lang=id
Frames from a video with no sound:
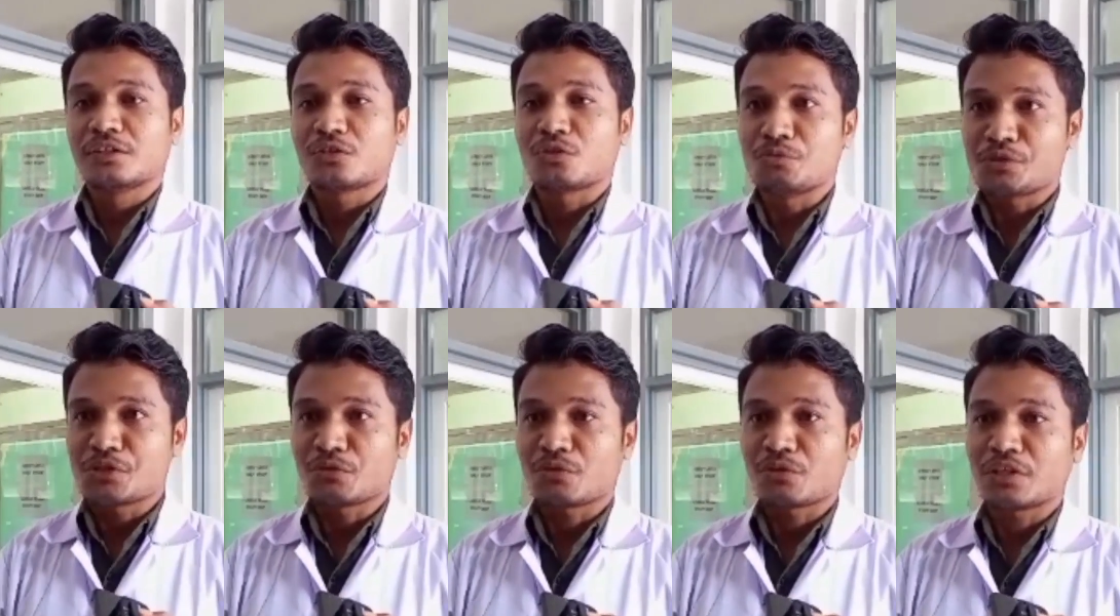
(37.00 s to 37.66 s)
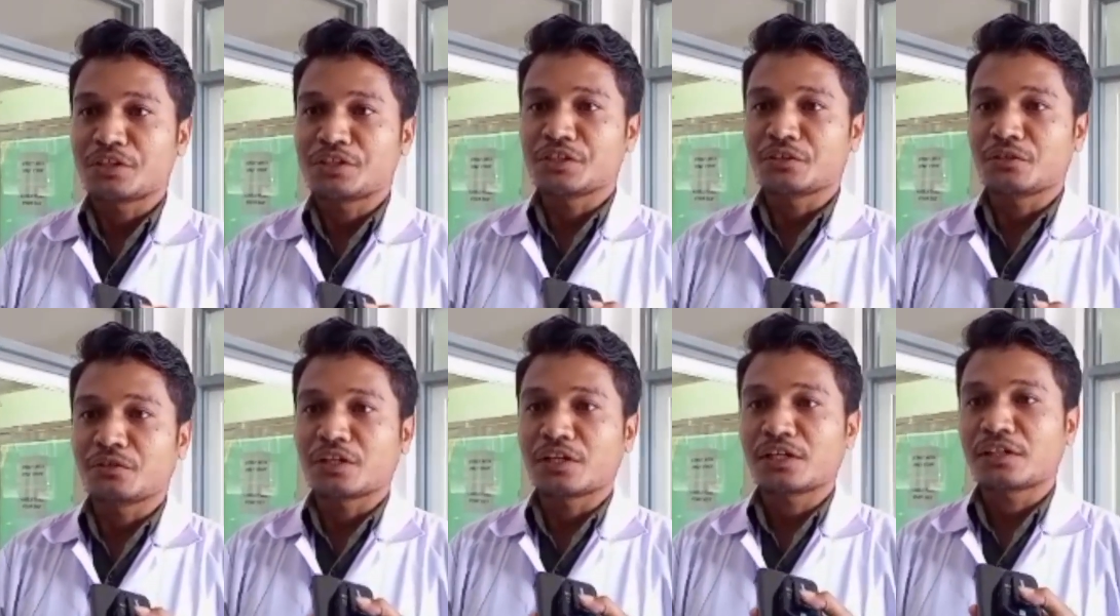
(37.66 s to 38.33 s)
comissão
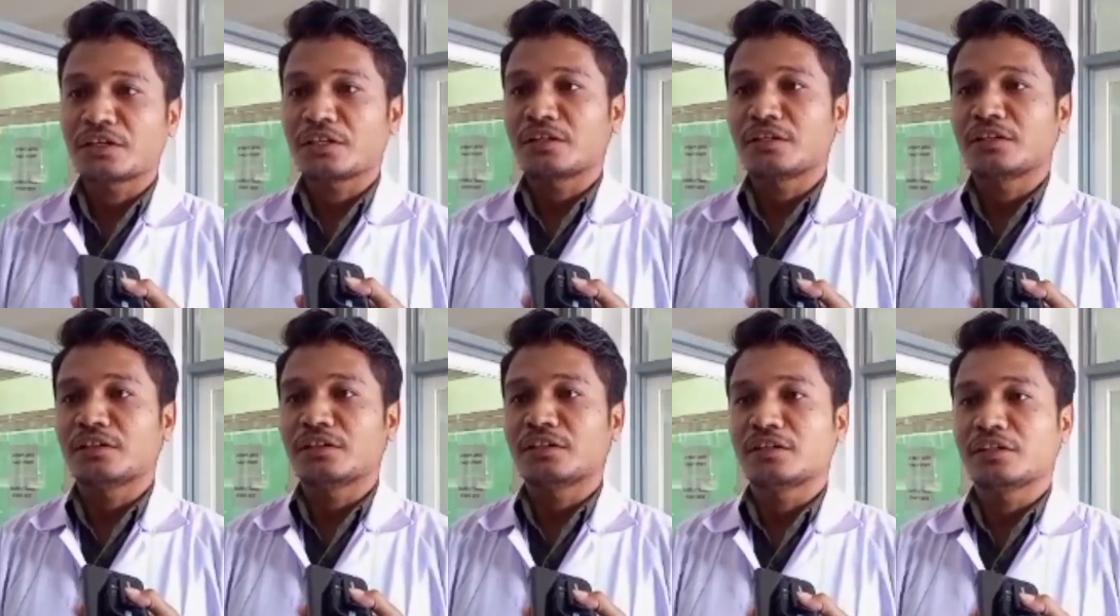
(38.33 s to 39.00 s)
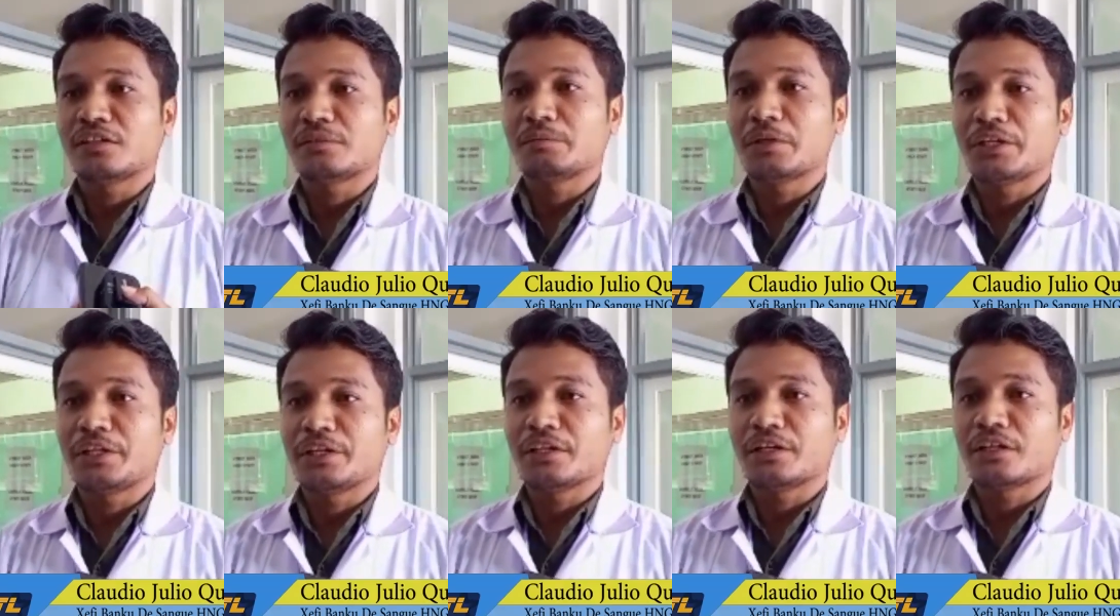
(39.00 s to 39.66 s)
organizadora uh, uh, a
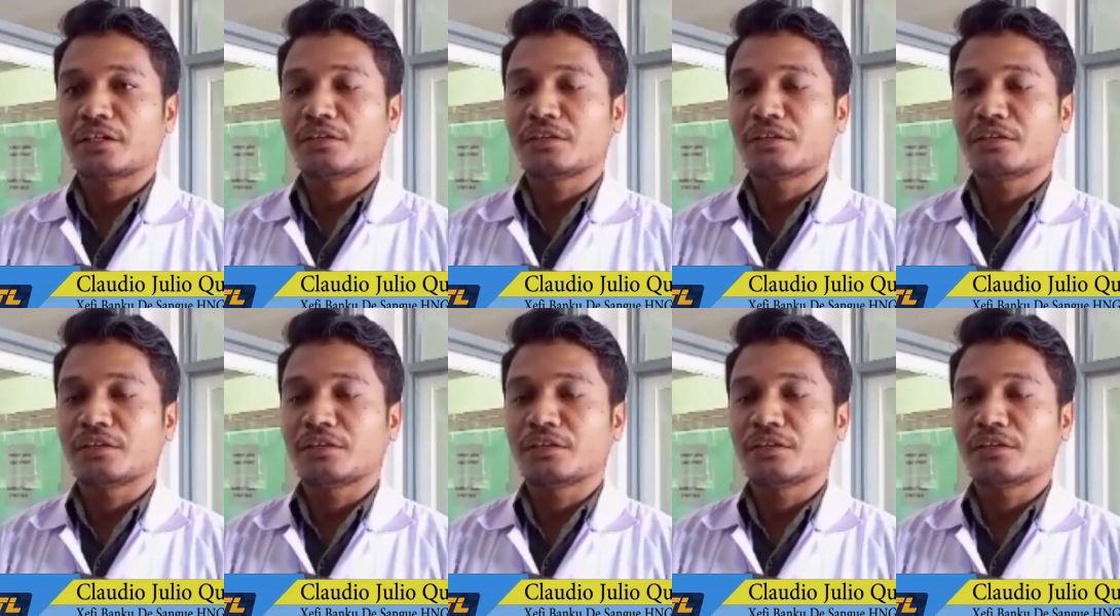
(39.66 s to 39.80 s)
Bahia